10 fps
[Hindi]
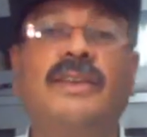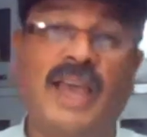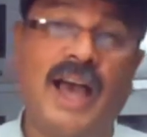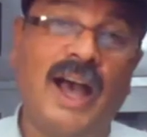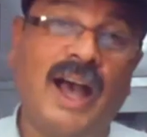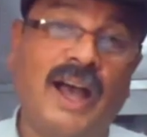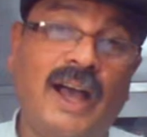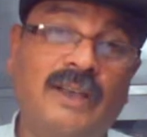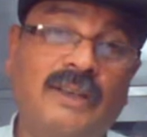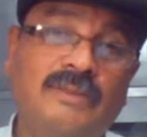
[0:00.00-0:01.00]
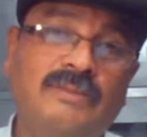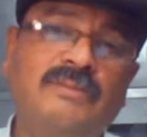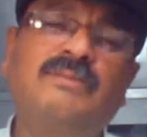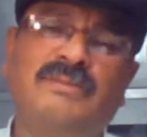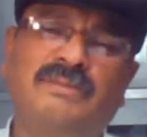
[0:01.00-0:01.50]
या
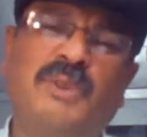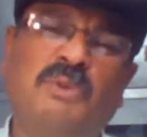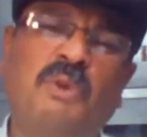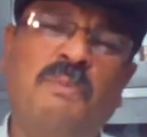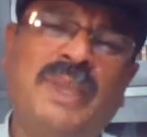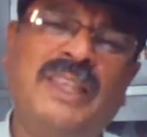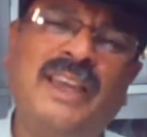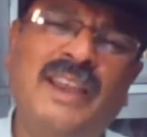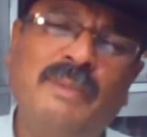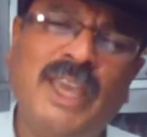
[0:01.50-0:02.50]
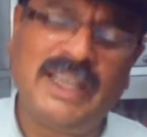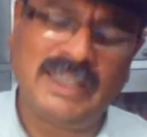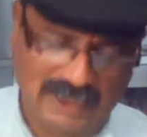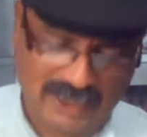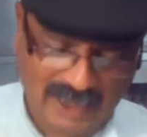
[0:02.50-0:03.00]
उम्मीद करने में क्या
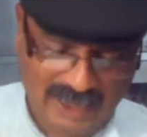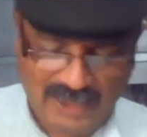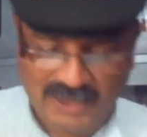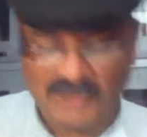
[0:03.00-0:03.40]
जाता है